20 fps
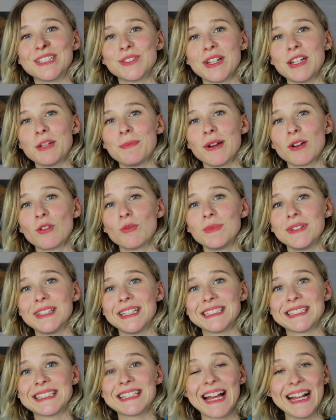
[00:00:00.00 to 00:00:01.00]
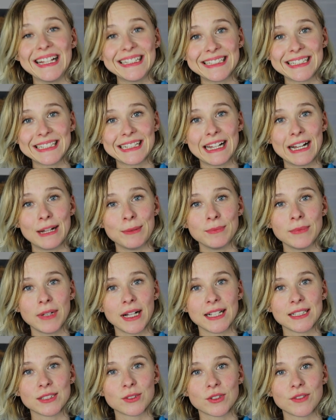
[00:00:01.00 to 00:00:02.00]
So eine Packung beinhaltet 30 Gramm,
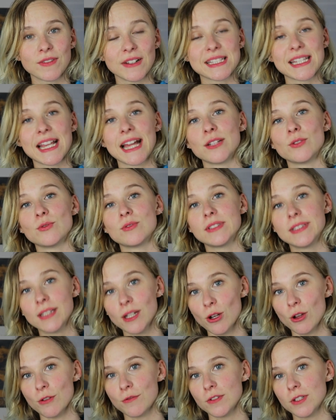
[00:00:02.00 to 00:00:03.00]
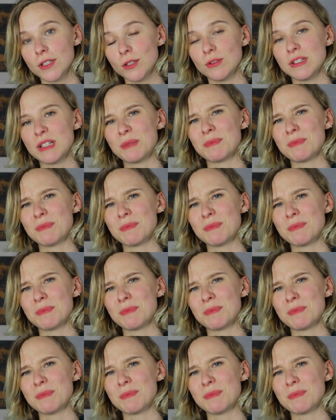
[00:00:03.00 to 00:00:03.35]
also quasi ein Dosierlöffel und